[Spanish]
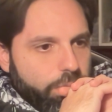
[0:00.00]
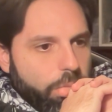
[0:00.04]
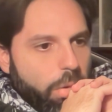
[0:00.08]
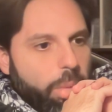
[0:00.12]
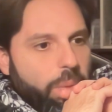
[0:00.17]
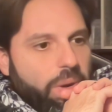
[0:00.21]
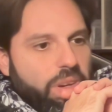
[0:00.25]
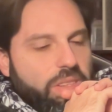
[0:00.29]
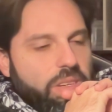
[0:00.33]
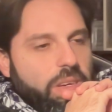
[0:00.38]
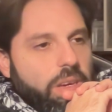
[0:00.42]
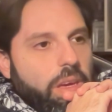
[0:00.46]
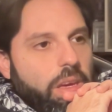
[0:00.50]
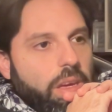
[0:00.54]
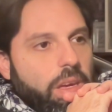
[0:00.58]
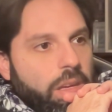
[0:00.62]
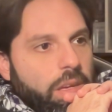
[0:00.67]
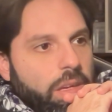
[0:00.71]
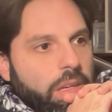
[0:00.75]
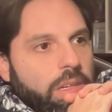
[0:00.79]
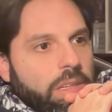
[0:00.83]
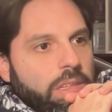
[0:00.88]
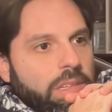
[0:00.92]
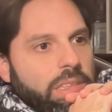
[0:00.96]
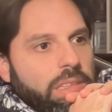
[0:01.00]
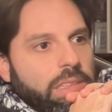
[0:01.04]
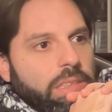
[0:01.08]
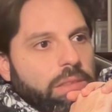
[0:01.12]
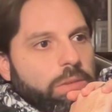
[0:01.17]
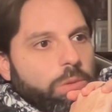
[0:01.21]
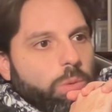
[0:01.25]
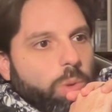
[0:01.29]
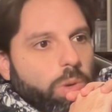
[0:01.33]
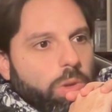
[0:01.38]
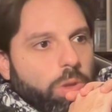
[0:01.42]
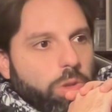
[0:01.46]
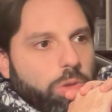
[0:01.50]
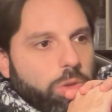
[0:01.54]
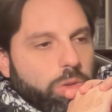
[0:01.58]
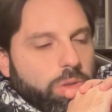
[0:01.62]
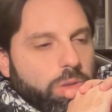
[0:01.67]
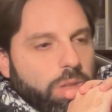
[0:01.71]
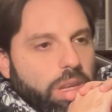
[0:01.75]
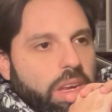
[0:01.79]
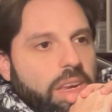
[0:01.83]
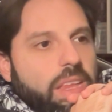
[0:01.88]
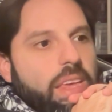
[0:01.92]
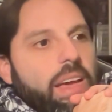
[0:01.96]
me parece que cuando
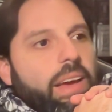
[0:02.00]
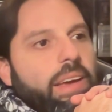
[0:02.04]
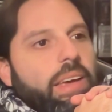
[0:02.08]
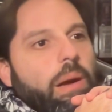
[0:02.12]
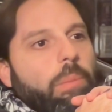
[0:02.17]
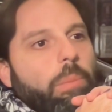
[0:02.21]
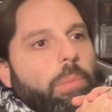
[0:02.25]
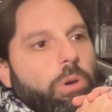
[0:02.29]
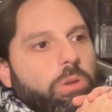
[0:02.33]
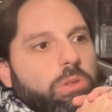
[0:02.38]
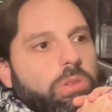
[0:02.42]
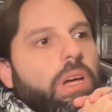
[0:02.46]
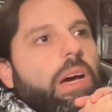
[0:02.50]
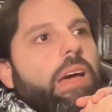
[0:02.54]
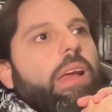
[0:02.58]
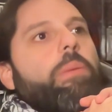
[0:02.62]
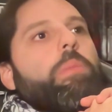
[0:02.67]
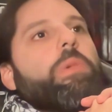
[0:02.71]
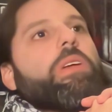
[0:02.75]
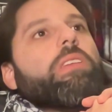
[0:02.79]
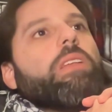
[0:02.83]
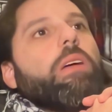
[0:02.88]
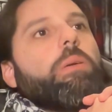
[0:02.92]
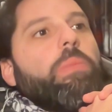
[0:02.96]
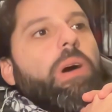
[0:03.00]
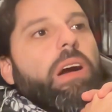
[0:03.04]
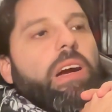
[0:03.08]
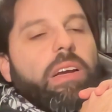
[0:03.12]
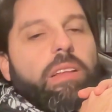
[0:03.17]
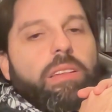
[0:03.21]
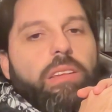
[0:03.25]
tenía que apostar a meter más